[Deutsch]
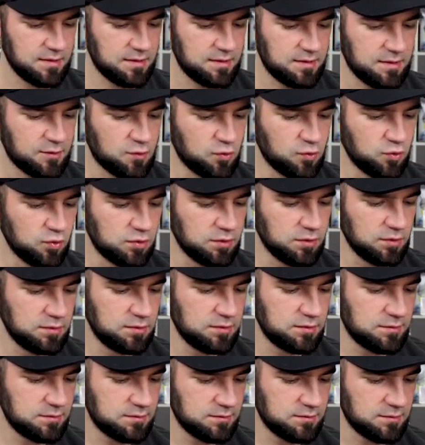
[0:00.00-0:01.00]
den Kuchen,
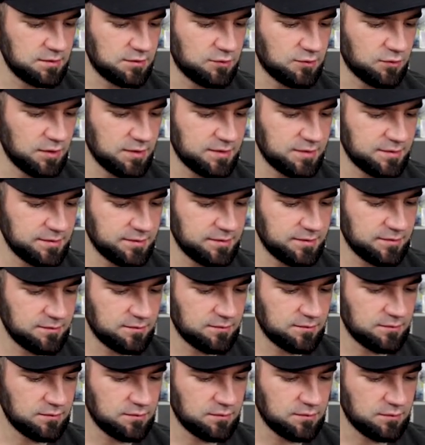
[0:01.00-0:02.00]
die Torte
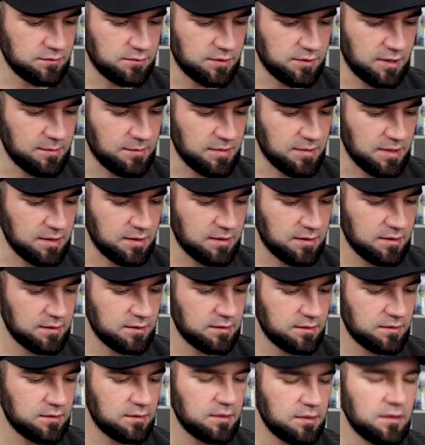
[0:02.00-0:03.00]
und einmal
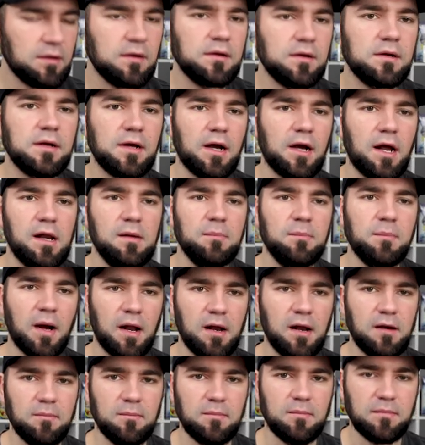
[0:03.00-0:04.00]

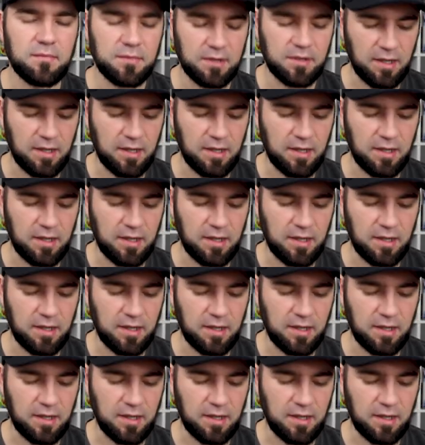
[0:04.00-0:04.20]
Kalmalm.